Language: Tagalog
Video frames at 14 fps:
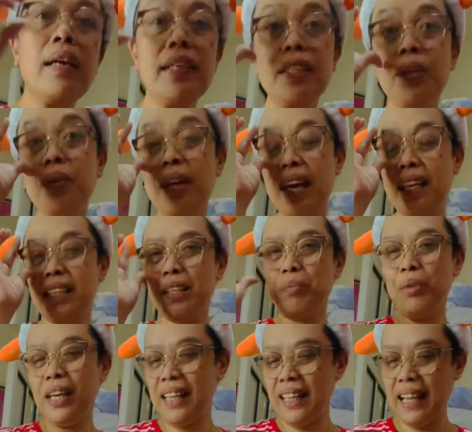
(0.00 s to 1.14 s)
So guys,
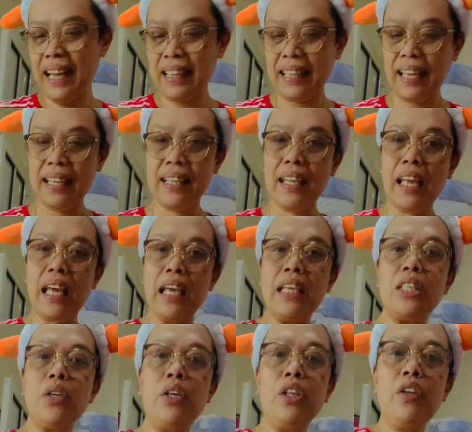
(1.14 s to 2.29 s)
simulan na natin.
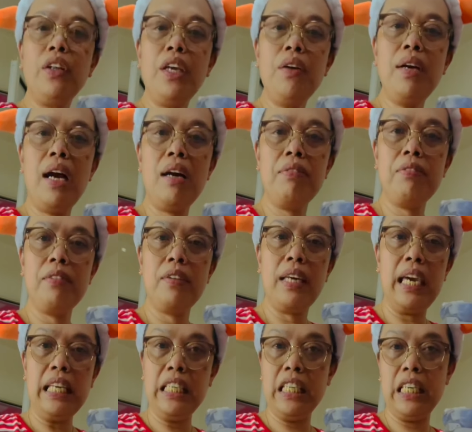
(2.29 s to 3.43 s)
So, ito na yung half
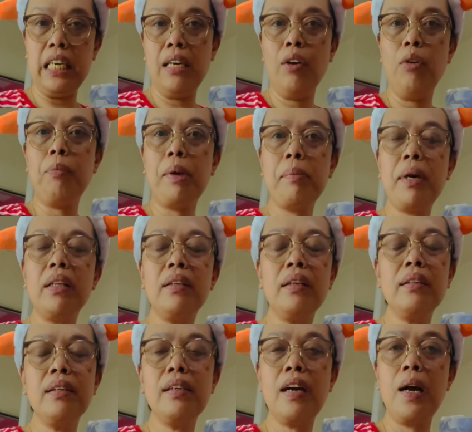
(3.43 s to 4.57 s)
kg o 500
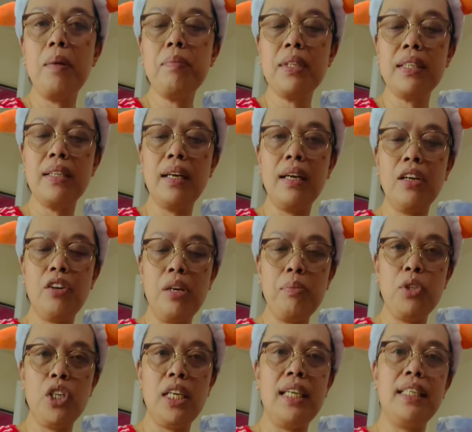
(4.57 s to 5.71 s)
grams ng cream
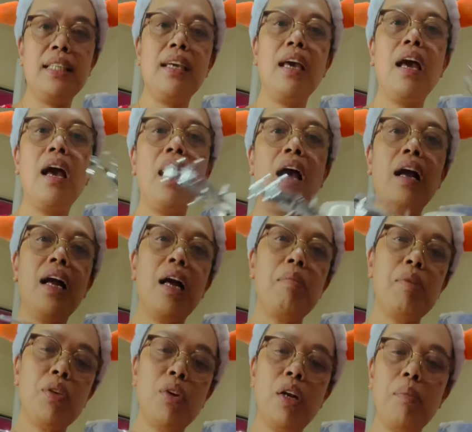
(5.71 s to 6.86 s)
cheese. Ang
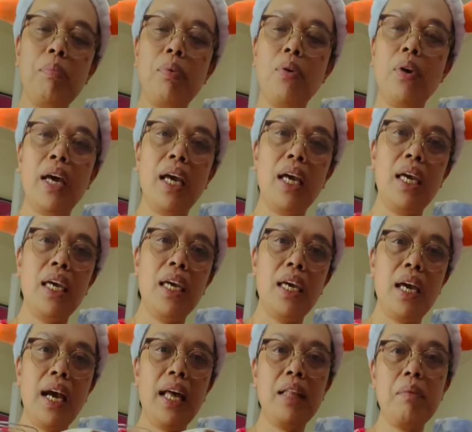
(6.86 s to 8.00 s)
gamit ko lang po ay
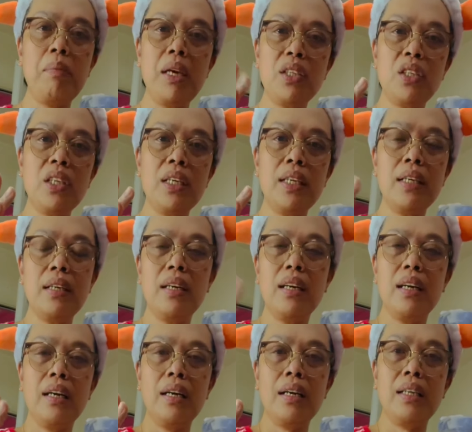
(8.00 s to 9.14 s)
hand mixer.
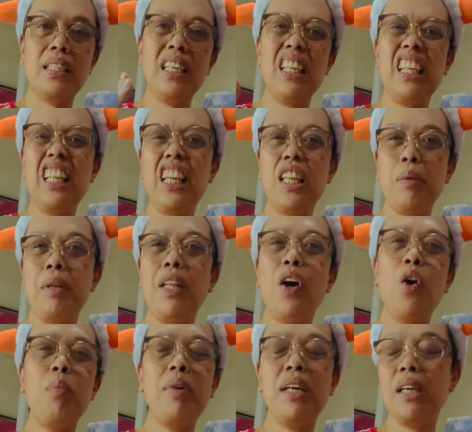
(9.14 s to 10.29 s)
Kasi tinatamad ako
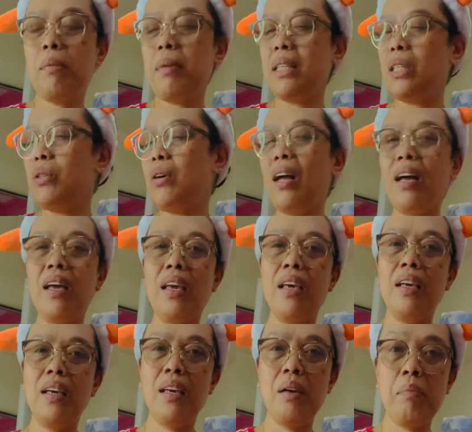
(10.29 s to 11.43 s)
maglabas ng aking
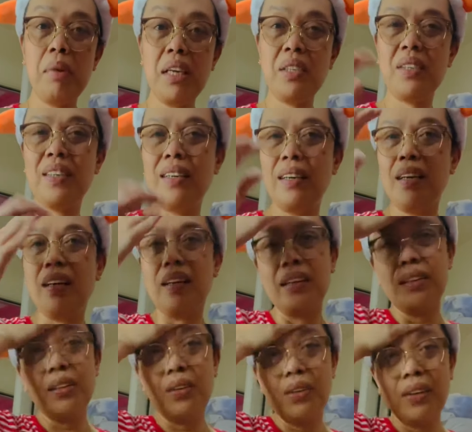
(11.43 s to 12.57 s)
ah, mixer.
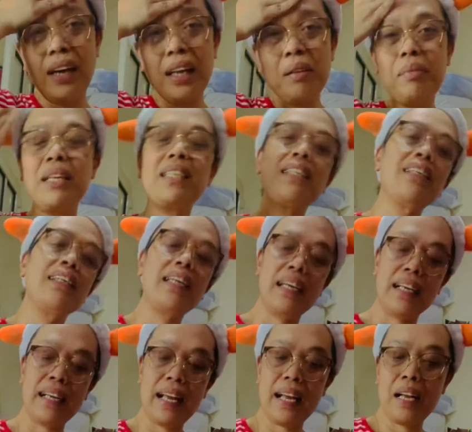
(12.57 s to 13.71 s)
So, hand mixer na
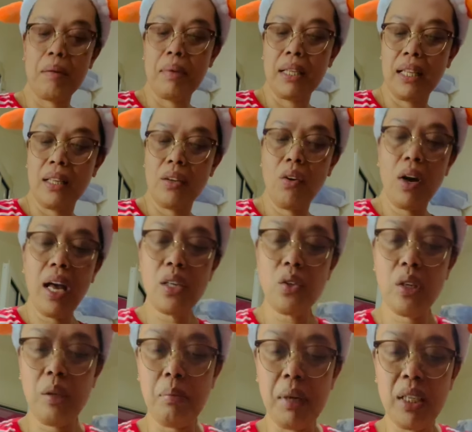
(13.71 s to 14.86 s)
lang ang gagamitin ko.
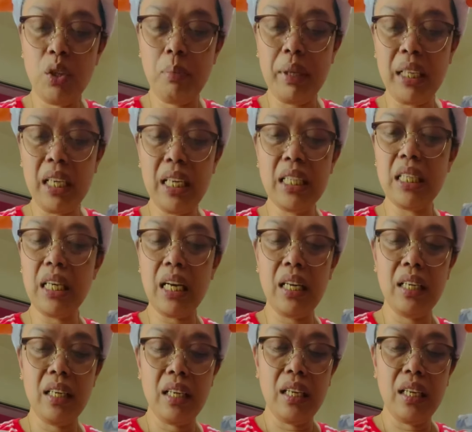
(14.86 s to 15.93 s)
Actually, medyo matigas siya.